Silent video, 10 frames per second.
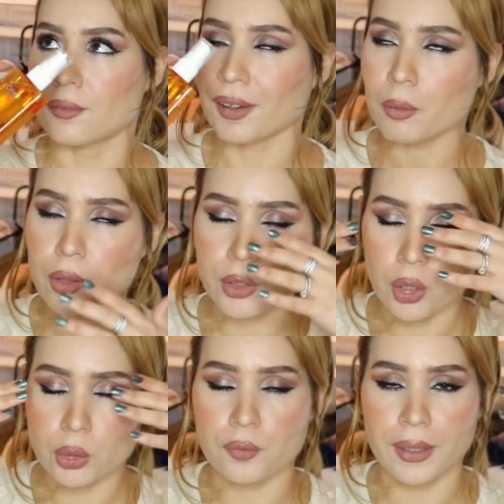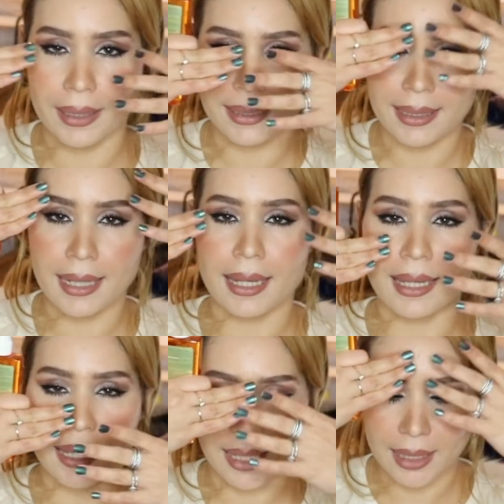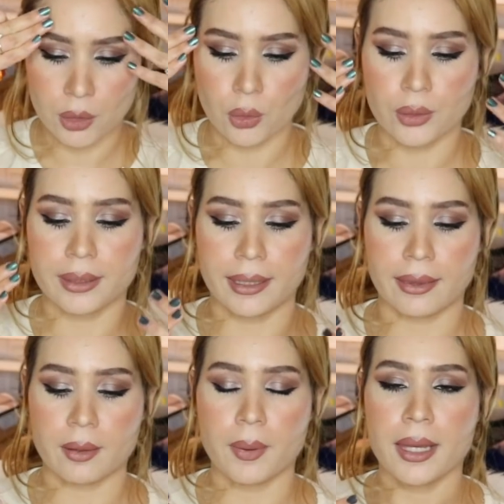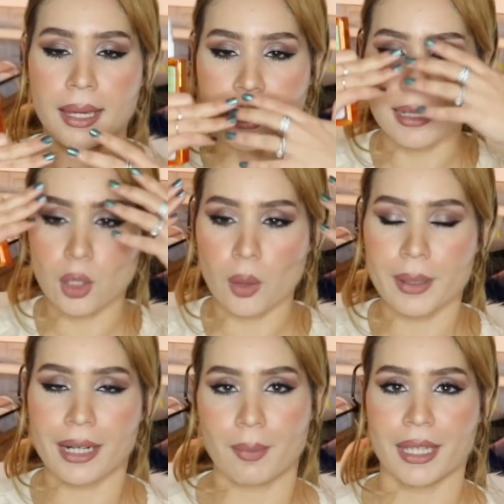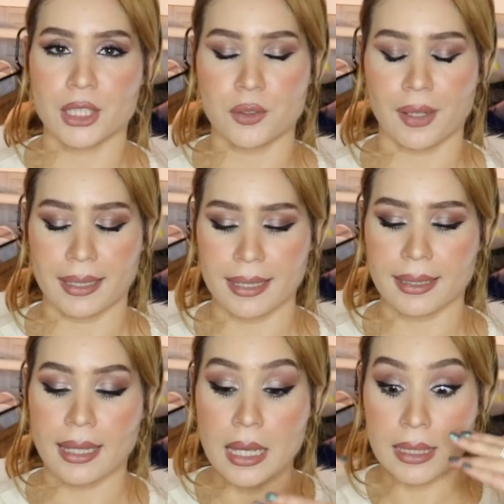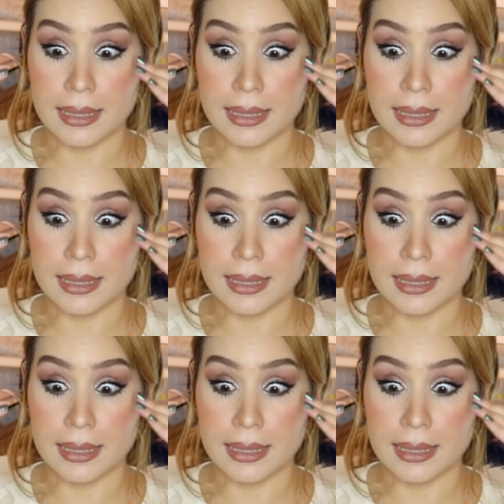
فريمون كي تحطه في عينيك هكايا كاينك كنت تكذب كاينك عمرك لما كاشت في حياتك